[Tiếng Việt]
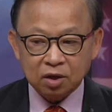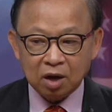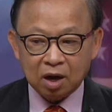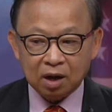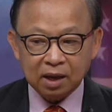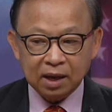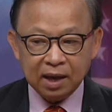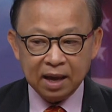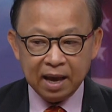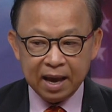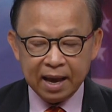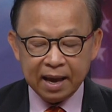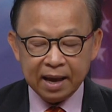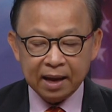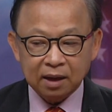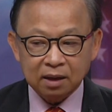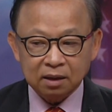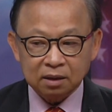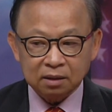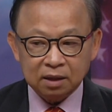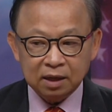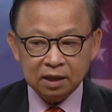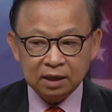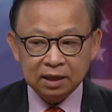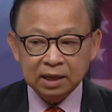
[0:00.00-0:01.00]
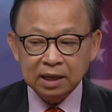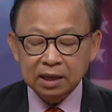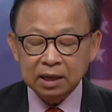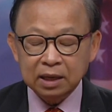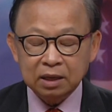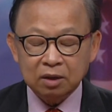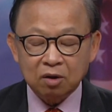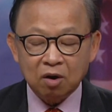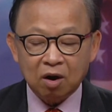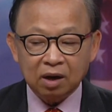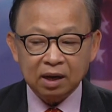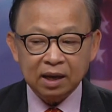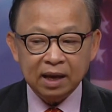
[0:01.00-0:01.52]
cho cái hẹn thì khi
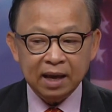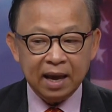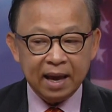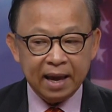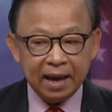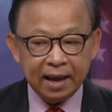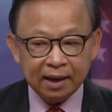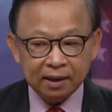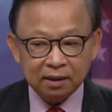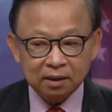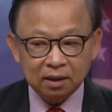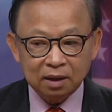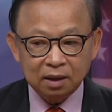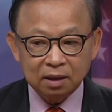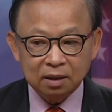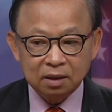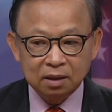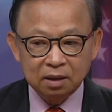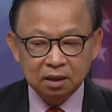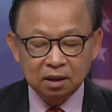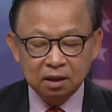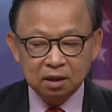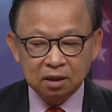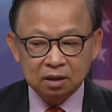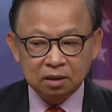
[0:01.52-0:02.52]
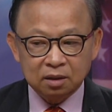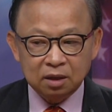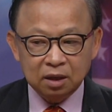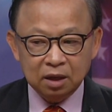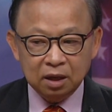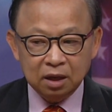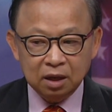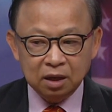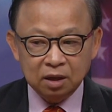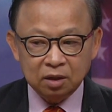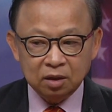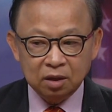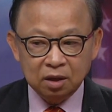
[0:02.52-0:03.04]
có cái hẹn đó
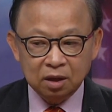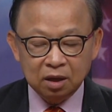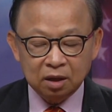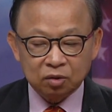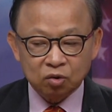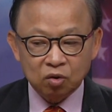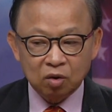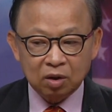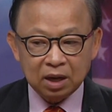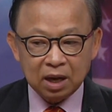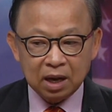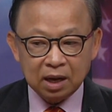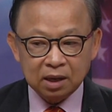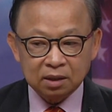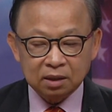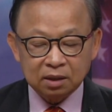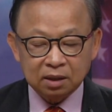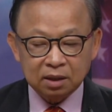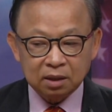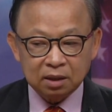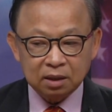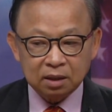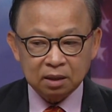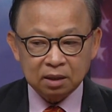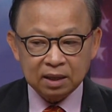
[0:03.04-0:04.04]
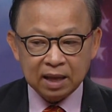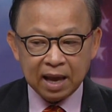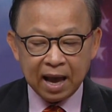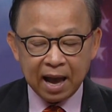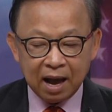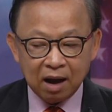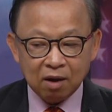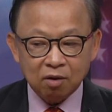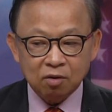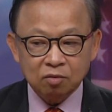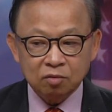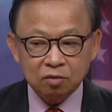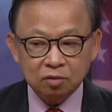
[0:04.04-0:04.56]
thì tôi cần
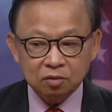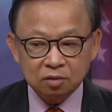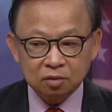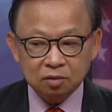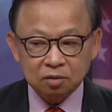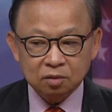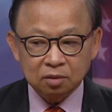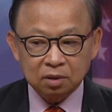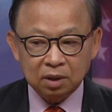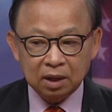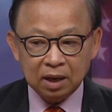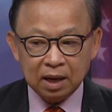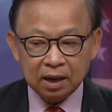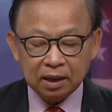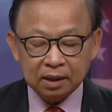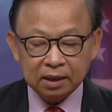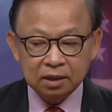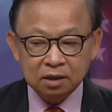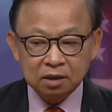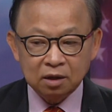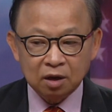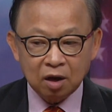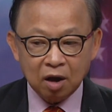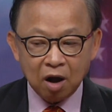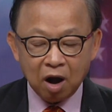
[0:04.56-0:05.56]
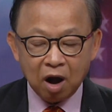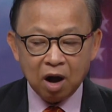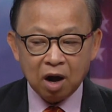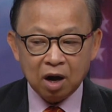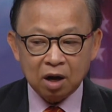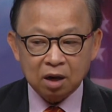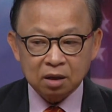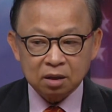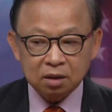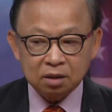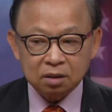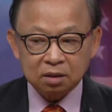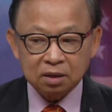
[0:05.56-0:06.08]
cháu là cái người
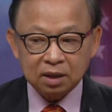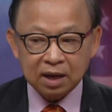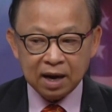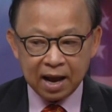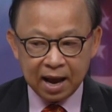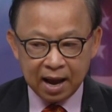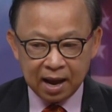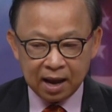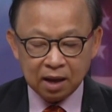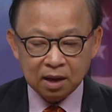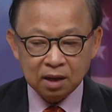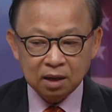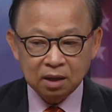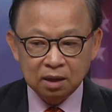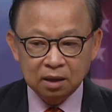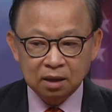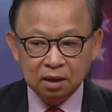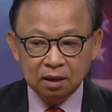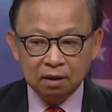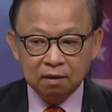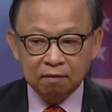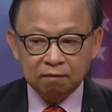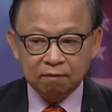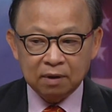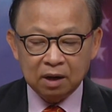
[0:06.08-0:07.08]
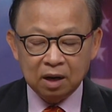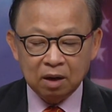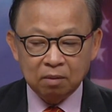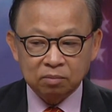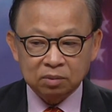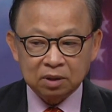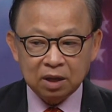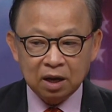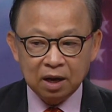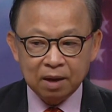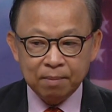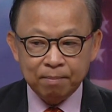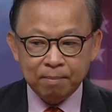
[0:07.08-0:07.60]
con ra dạ. và đồng
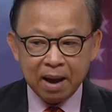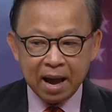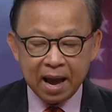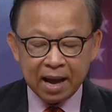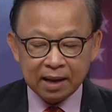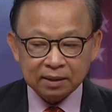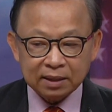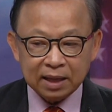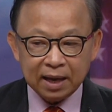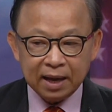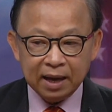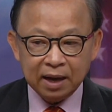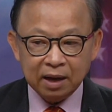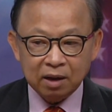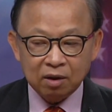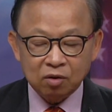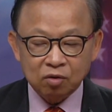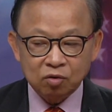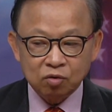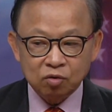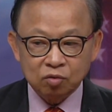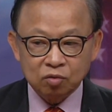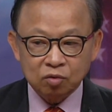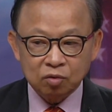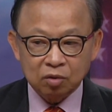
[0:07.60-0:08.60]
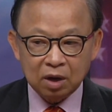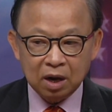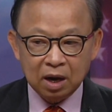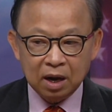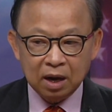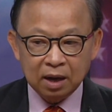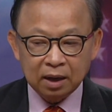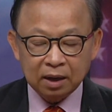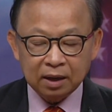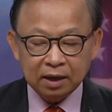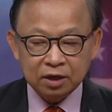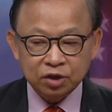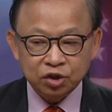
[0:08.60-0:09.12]
thời mang theo
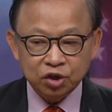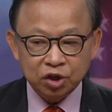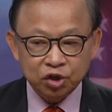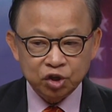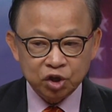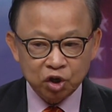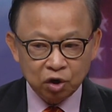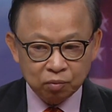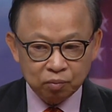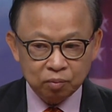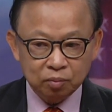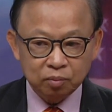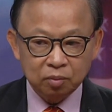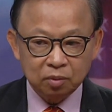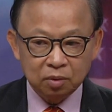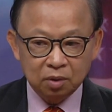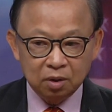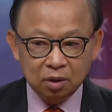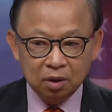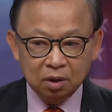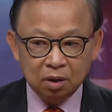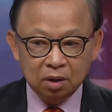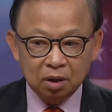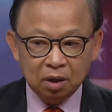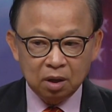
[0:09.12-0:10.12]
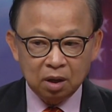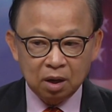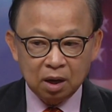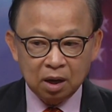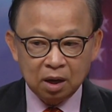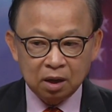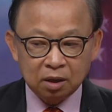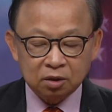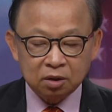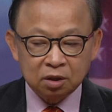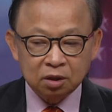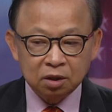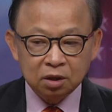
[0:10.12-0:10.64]
à, cái di chúc
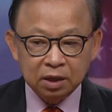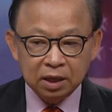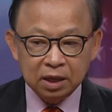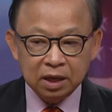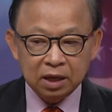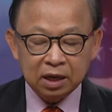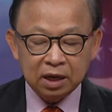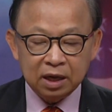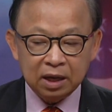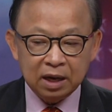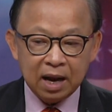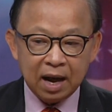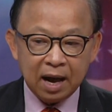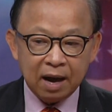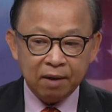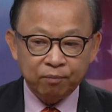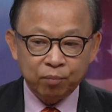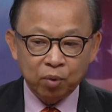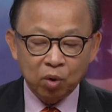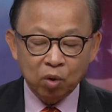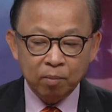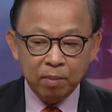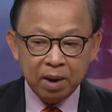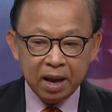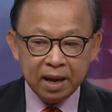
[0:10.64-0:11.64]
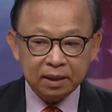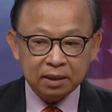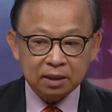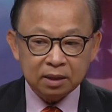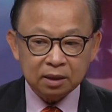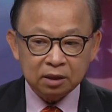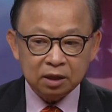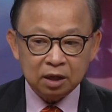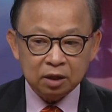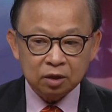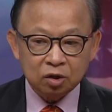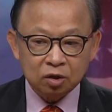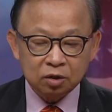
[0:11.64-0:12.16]
à, khi khi ra probate đó
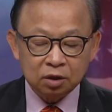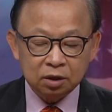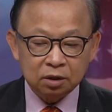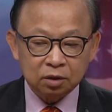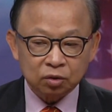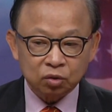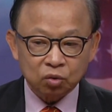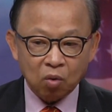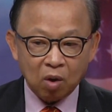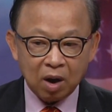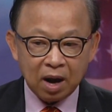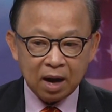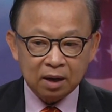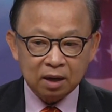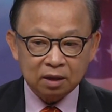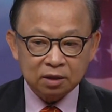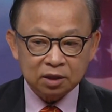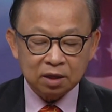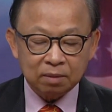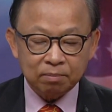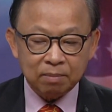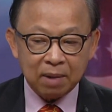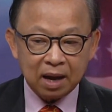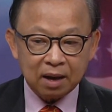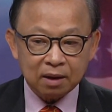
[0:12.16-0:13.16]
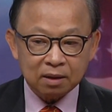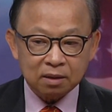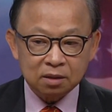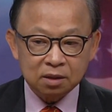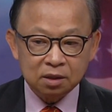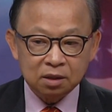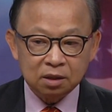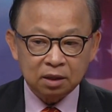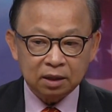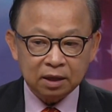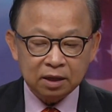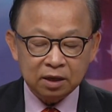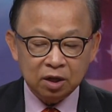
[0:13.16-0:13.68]
thì thường tòa nó sẽ bắt
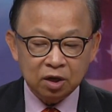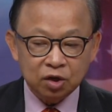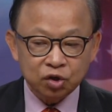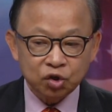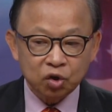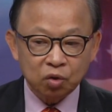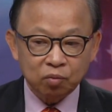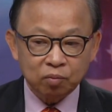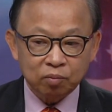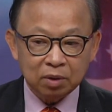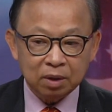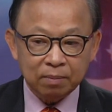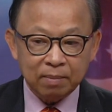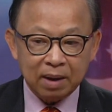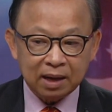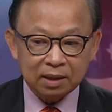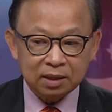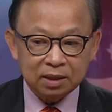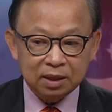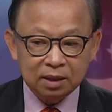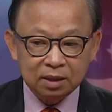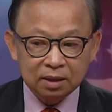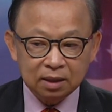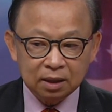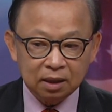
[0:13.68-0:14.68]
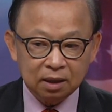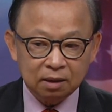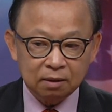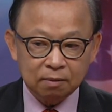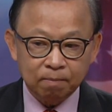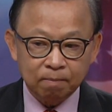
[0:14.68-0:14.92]
đưa cái di chúc cái bản chính đó